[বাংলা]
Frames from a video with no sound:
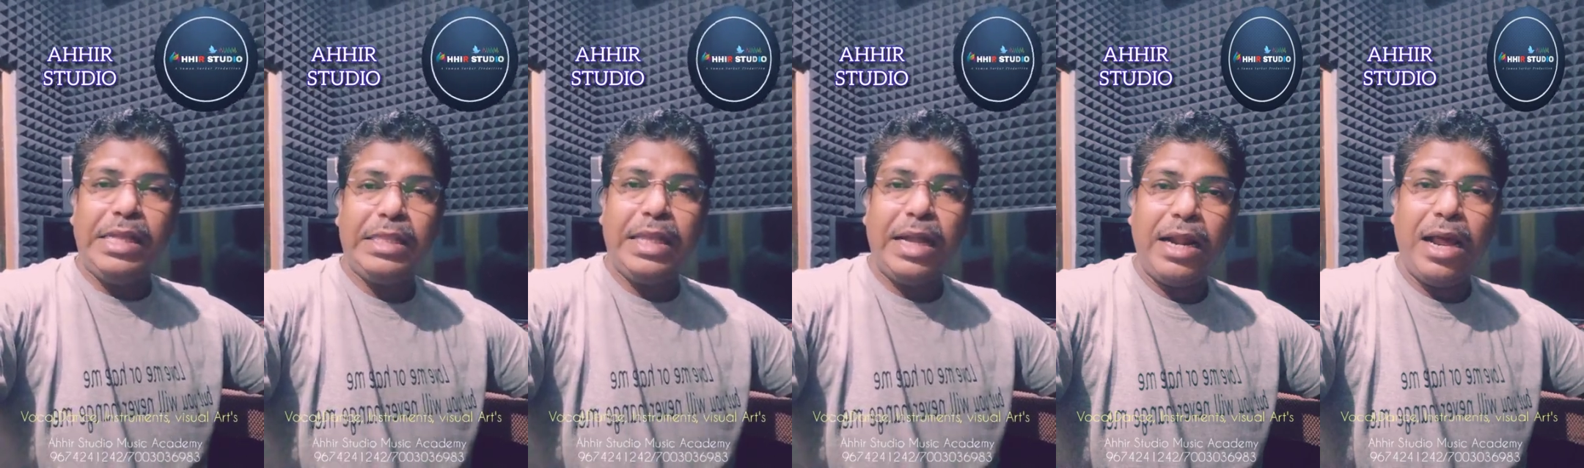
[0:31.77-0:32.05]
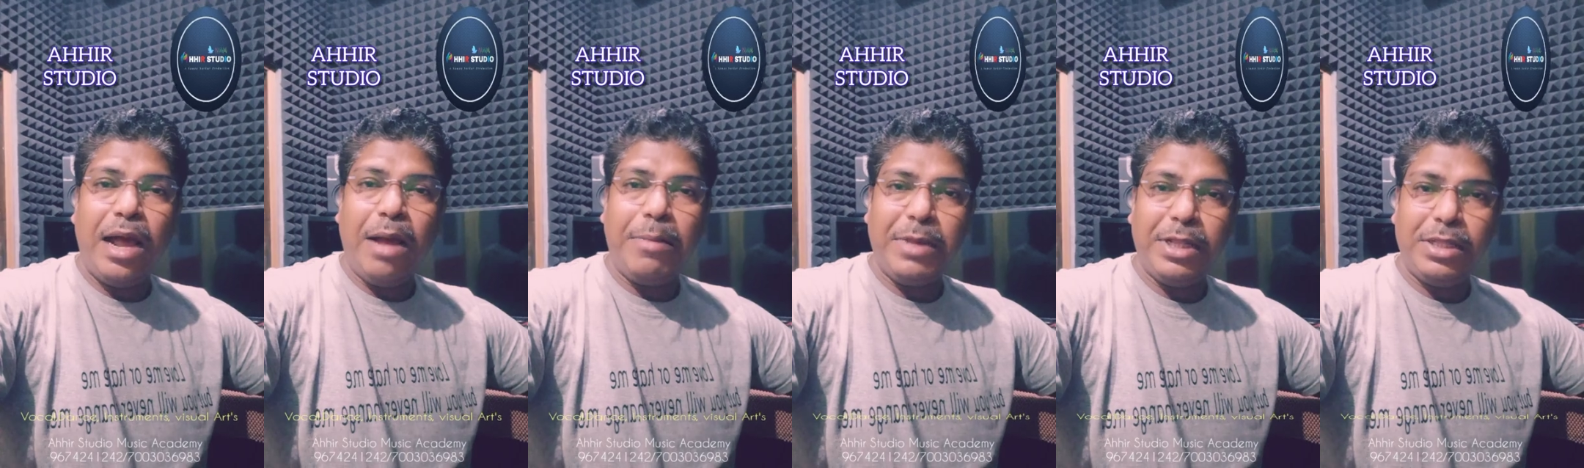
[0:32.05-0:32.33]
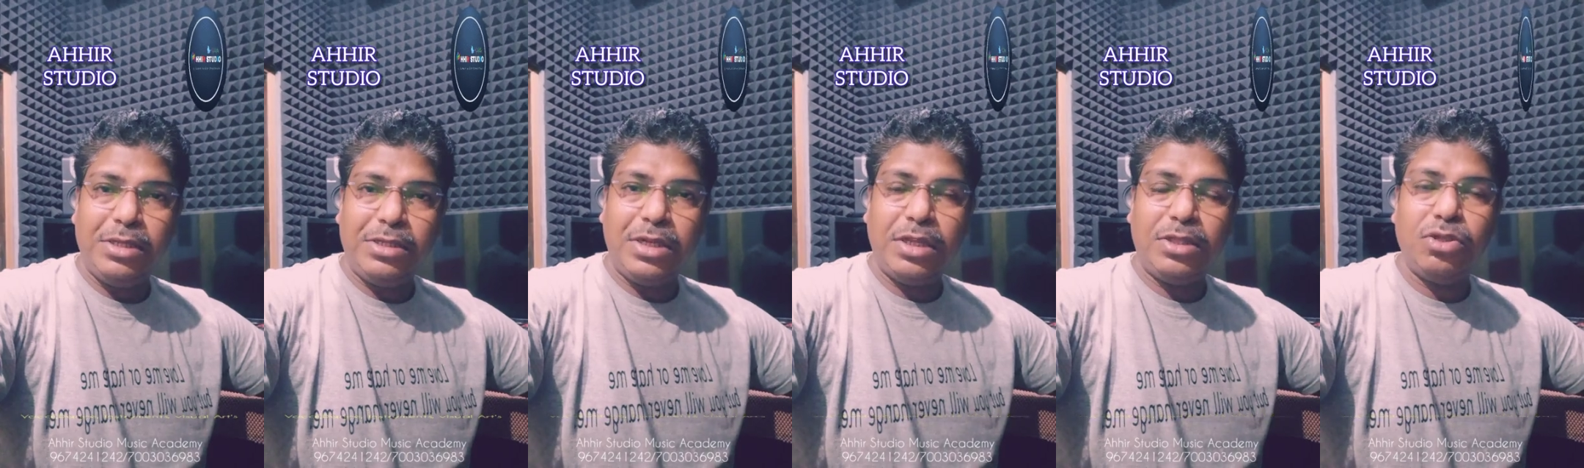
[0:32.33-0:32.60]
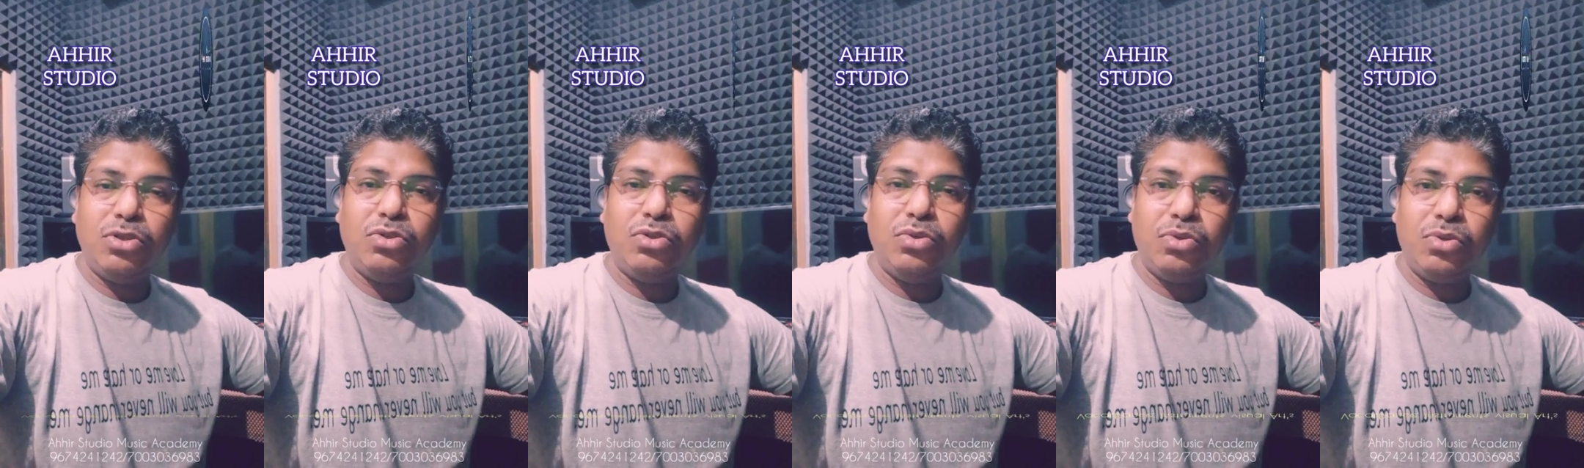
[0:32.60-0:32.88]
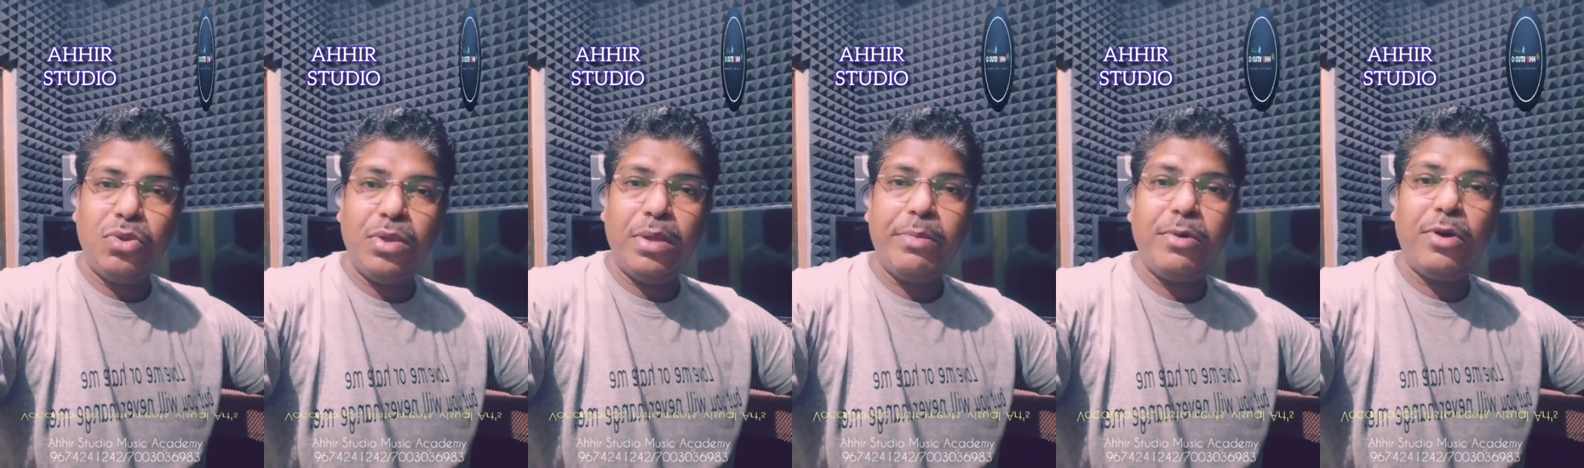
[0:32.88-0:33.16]
তারা আমাদের সাথে
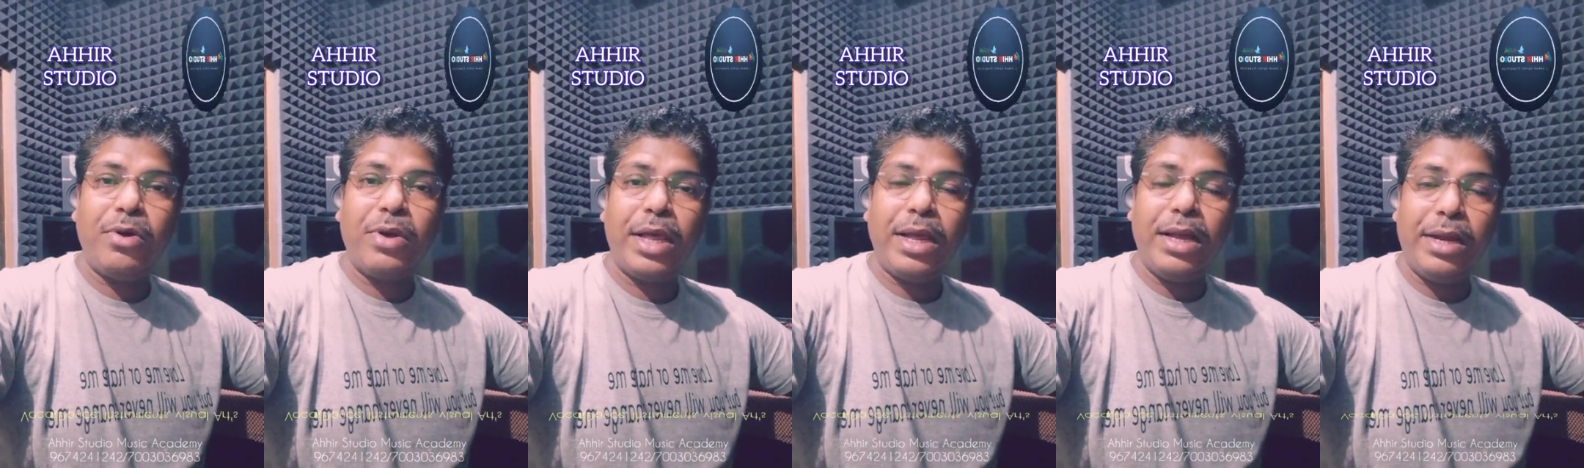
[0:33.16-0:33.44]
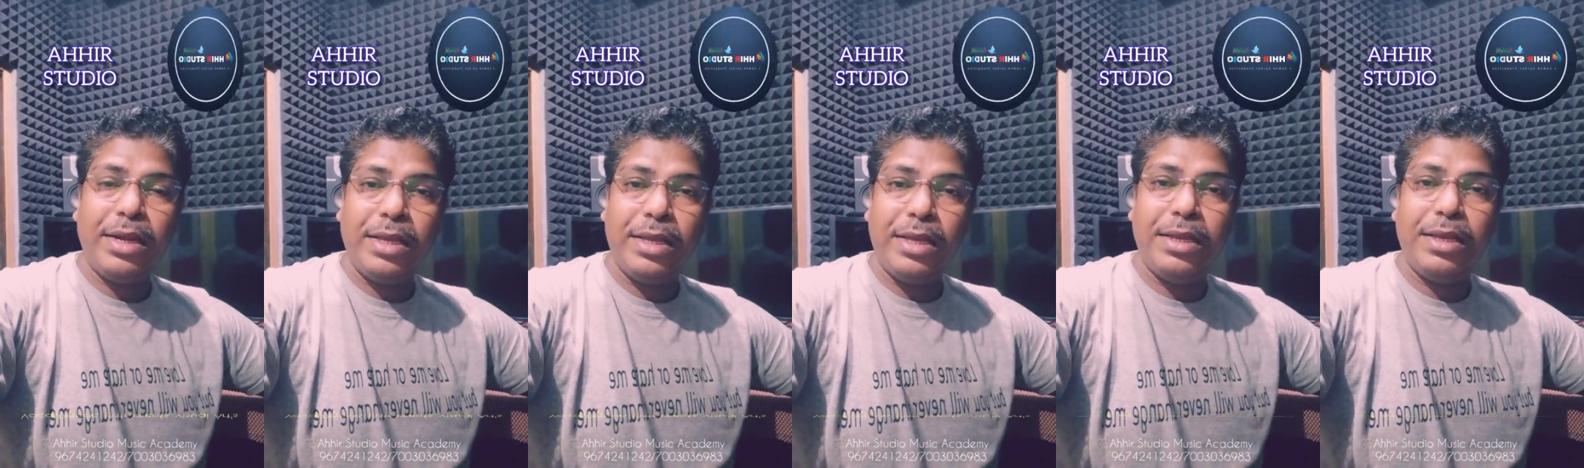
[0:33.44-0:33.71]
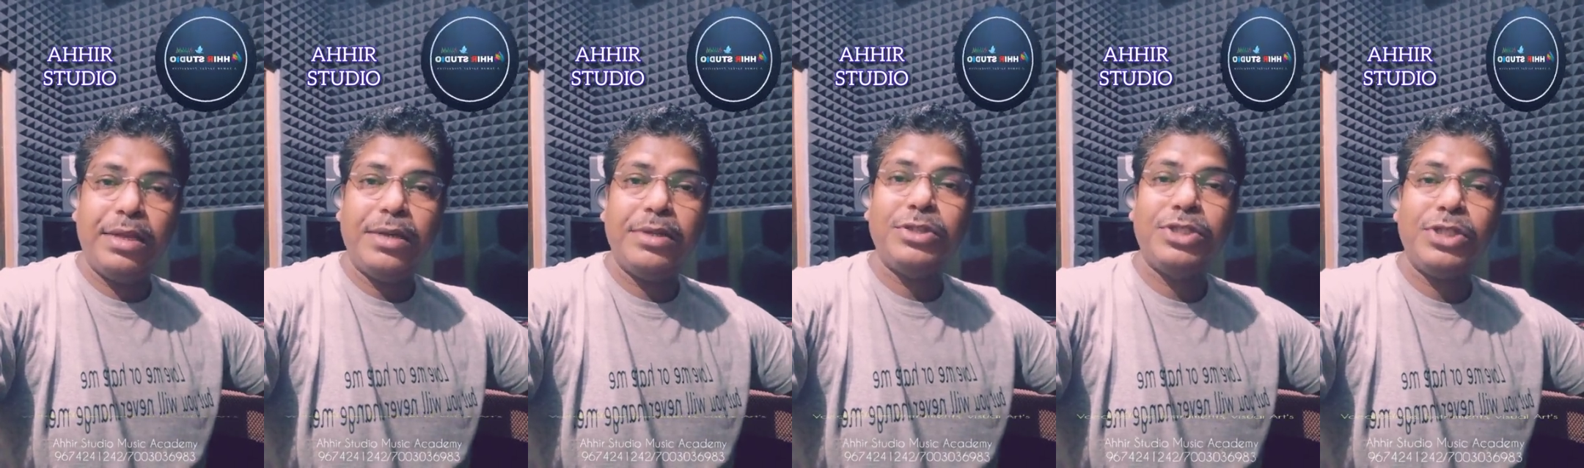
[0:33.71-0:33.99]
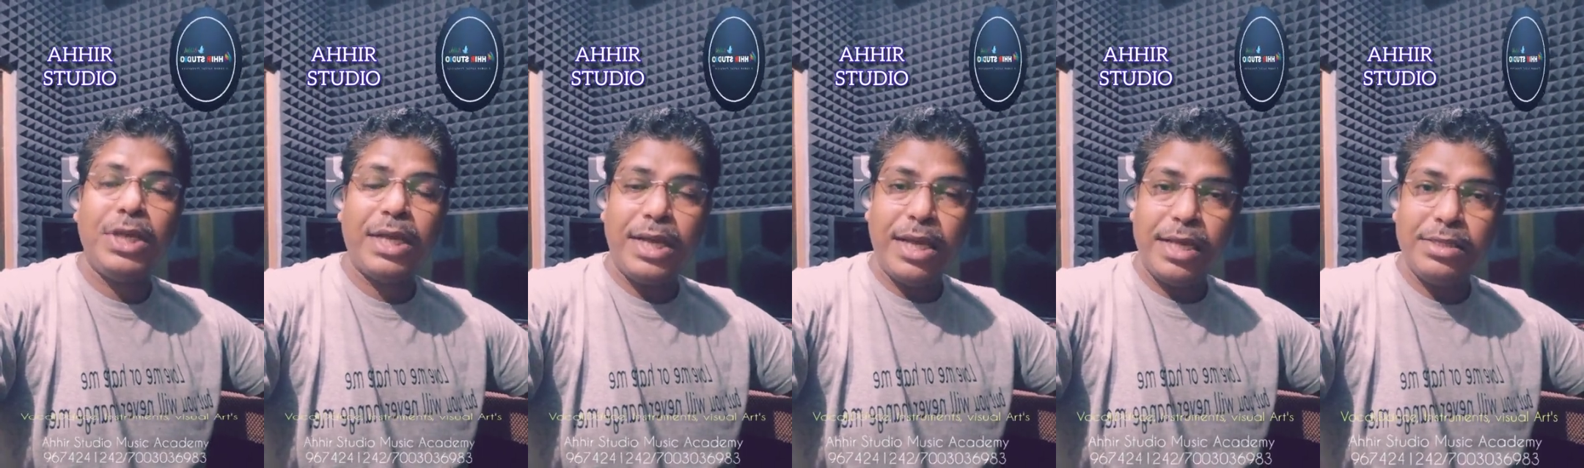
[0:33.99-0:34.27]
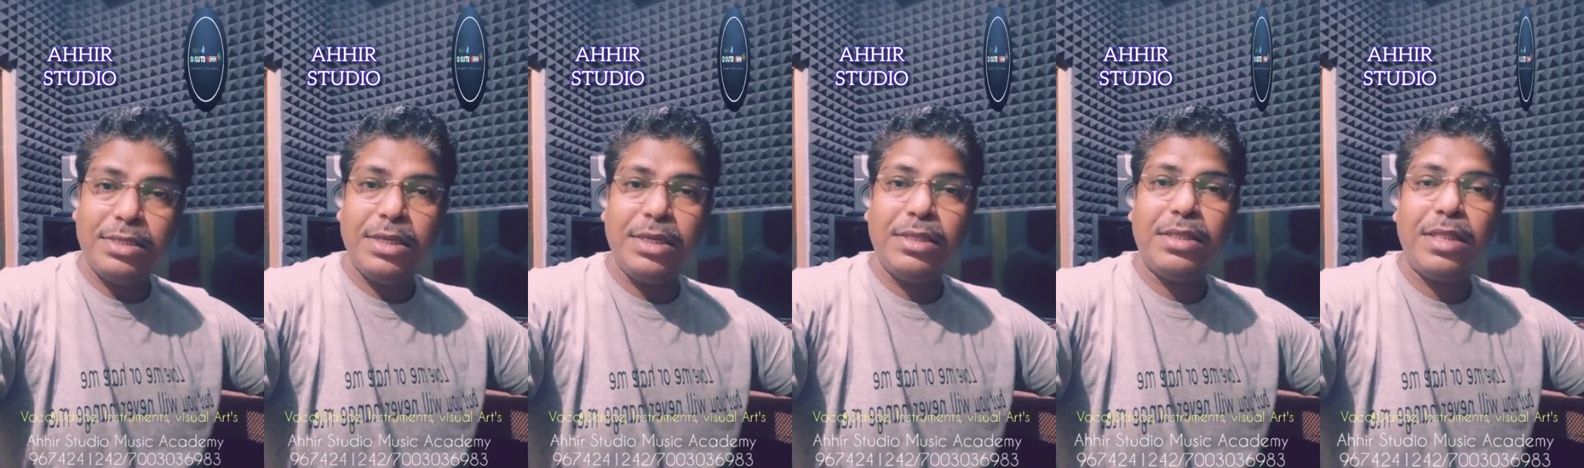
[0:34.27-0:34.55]
যুক্ত এবং এখানে
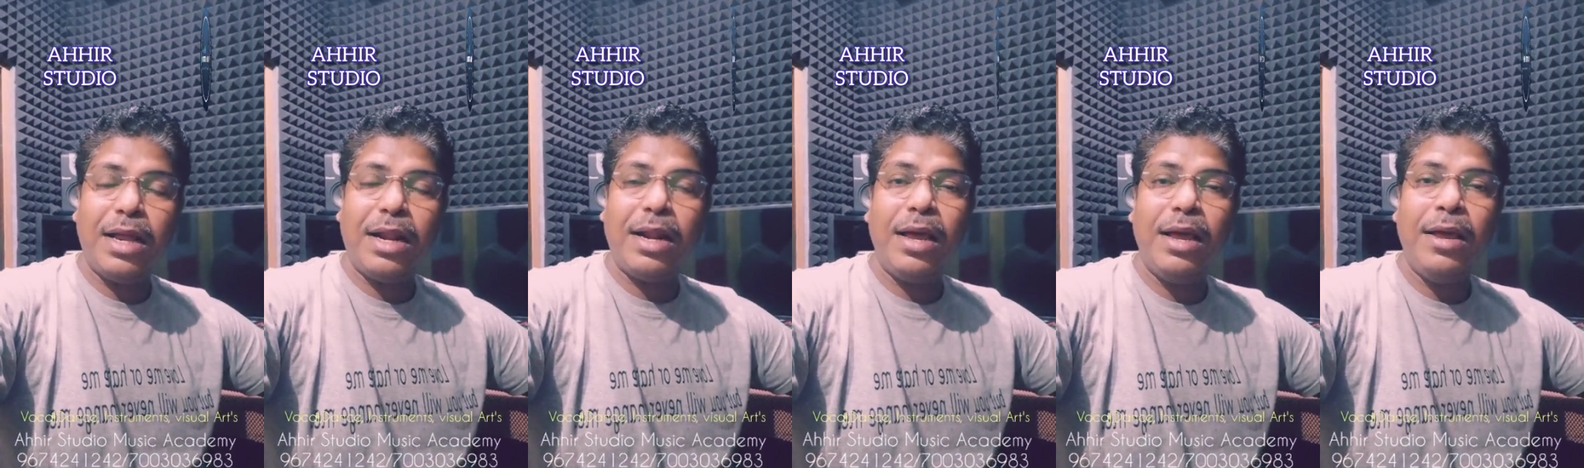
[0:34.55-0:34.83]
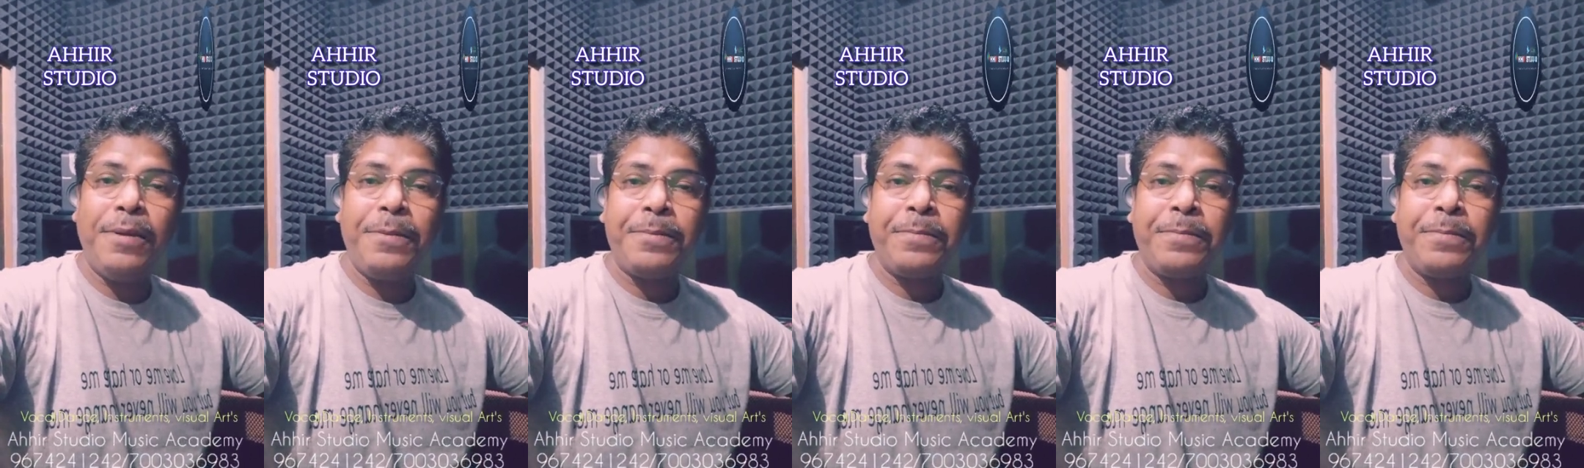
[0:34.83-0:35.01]
শেখাচ্ছেন তারা